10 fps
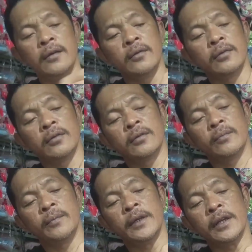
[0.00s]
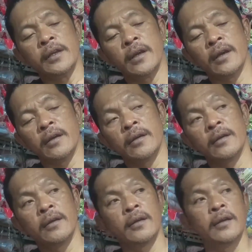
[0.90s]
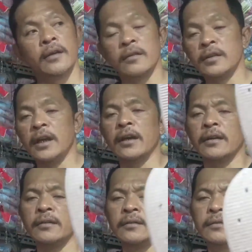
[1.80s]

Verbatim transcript: eh, aduh miringnya silakan